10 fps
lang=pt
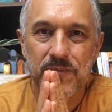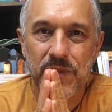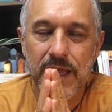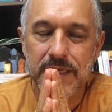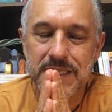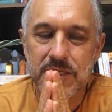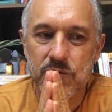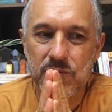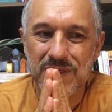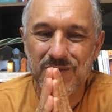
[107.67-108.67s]
né? seja
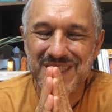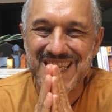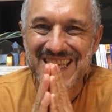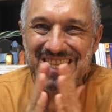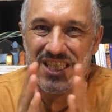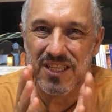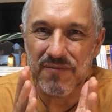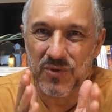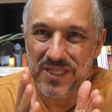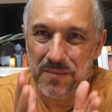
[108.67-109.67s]
um cientista de
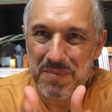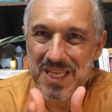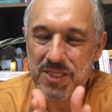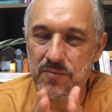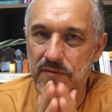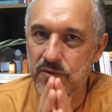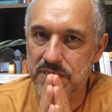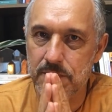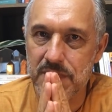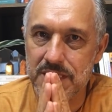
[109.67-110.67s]
você mesmo, de
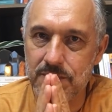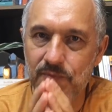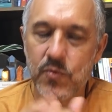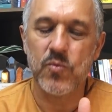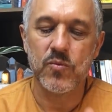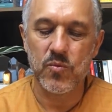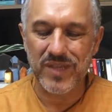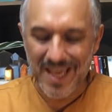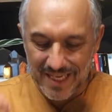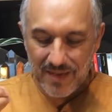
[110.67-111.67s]
você mesmo. O
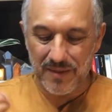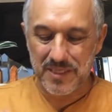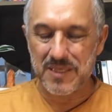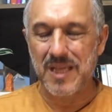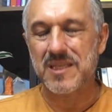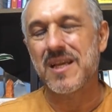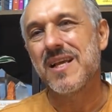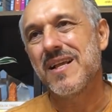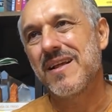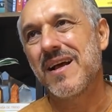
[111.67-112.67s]
que é que nós.
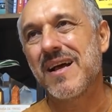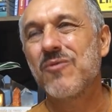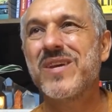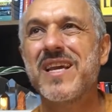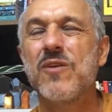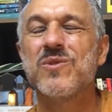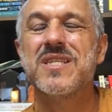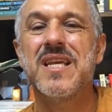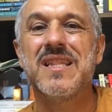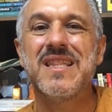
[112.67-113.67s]
O que é, que é um
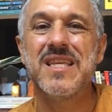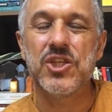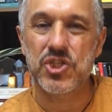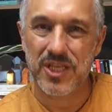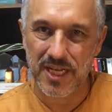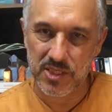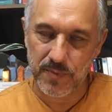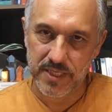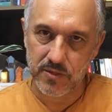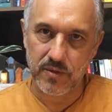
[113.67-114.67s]
cientista na
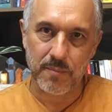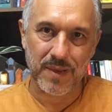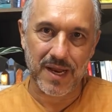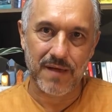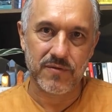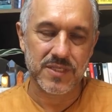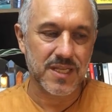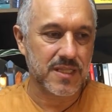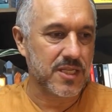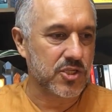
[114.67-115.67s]
expressão da palavra?
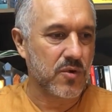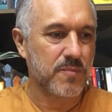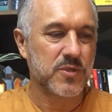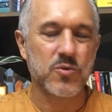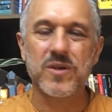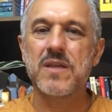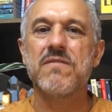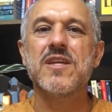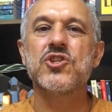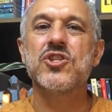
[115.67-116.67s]
cientista é uma pessoa que
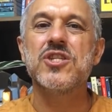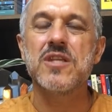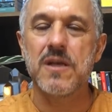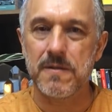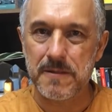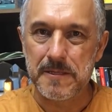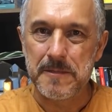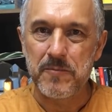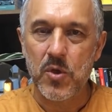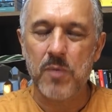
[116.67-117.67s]
investiga,
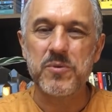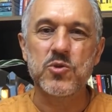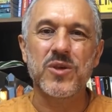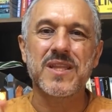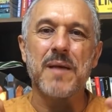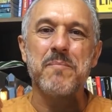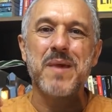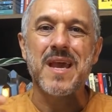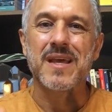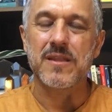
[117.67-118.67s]
uma pessoa que está
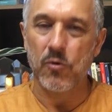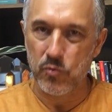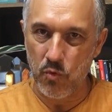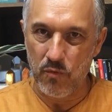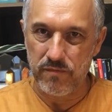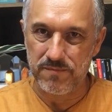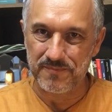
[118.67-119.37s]
aberta ao novo.